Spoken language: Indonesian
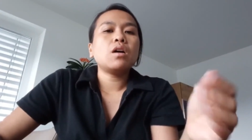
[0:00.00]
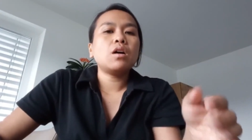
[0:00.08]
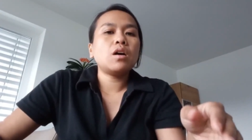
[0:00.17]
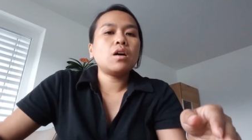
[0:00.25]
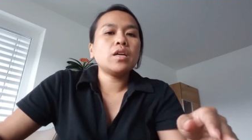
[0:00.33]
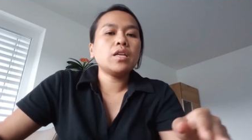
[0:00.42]

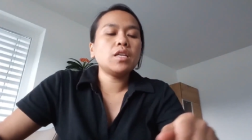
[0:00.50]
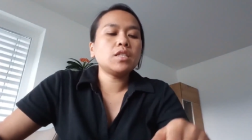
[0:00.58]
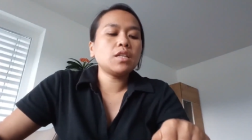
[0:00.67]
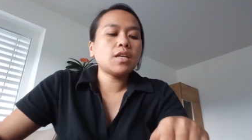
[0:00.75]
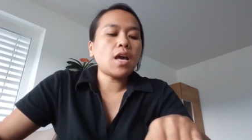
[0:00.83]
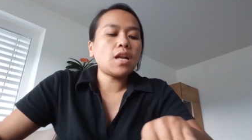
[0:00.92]
uh, ini
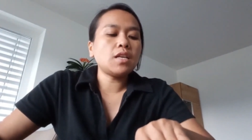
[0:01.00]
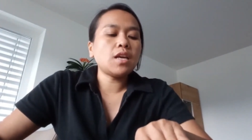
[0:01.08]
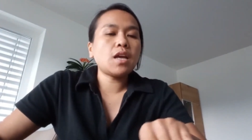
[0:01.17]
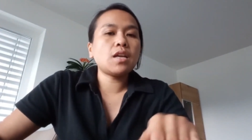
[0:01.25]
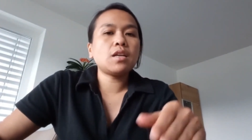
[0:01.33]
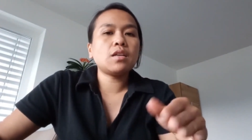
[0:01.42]

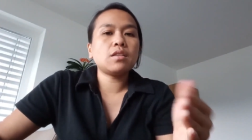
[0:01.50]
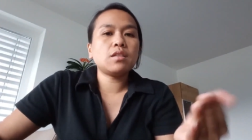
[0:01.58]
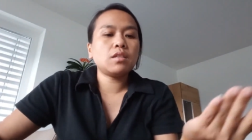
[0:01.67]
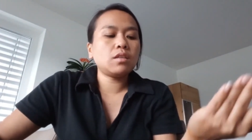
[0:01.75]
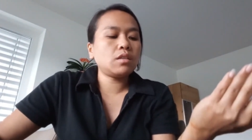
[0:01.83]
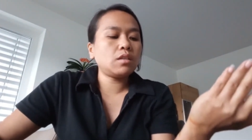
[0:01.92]
sekalian
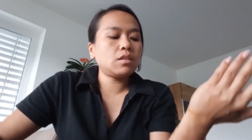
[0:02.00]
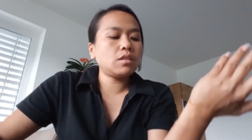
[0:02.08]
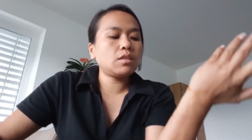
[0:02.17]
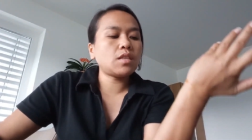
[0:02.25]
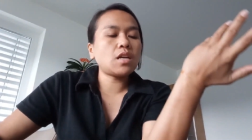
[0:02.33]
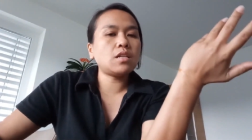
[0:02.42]

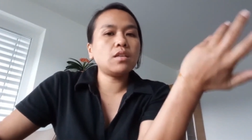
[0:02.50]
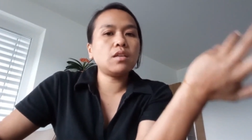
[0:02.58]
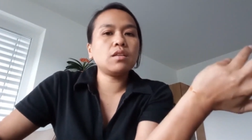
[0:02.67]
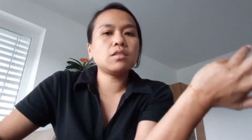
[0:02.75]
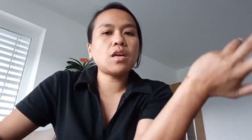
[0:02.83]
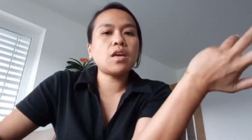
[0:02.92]
tadi
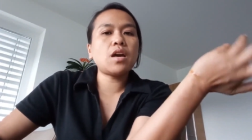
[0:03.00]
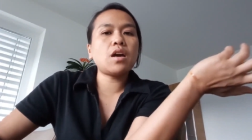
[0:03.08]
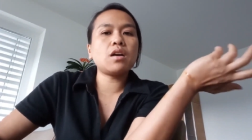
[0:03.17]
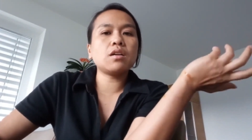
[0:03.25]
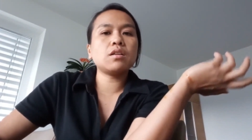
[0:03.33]
saya